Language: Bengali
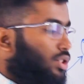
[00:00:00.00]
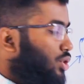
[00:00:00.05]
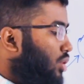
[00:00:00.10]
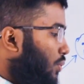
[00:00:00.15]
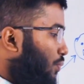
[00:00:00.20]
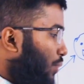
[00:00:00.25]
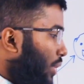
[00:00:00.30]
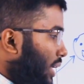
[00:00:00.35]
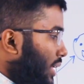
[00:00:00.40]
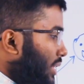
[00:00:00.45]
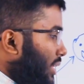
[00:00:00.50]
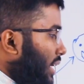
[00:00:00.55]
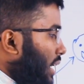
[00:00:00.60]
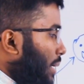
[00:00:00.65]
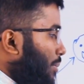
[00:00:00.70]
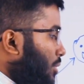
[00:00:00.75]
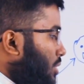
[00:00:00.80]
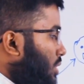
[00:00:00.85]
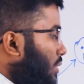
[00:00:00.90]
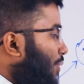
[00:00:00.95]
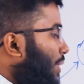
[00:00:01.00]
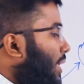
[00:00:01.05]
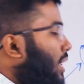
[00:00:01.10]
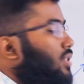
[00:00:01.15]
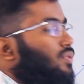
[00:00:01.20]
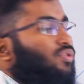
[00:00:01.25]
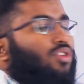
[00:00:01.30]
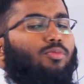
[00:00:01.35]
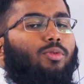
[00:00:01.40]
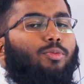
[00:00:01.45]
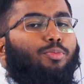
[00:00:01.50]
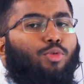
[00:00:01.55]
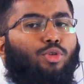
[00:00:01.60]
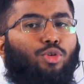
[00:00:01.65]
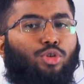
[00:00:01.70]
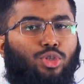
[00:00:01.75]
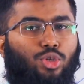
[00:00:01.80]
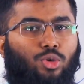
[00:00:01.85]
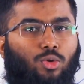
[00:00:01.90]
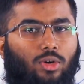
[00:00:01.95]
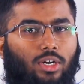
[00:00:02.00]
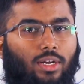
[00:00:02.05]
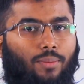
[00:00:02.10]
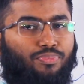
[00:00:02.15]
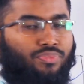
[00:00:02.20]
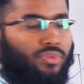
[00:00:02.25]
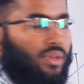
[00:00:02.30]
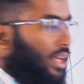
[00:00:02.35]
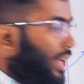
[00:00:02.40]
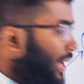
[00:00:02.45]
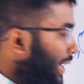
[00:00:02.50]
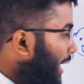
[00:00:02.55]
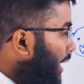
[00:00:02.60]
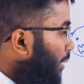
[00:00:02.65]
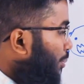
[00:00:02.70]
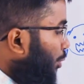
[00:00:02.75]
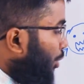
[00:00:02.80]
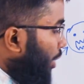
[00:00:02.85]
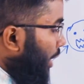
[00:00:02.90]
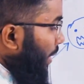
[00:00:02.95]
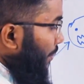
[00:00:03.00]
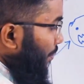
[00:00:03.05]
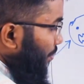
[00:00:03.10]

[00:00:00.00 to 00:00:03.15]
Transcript: সরি ফেরিক থেকে আমরা হচ্ছে ফেরাস ফর্মে পরিণত করলাম এরপরে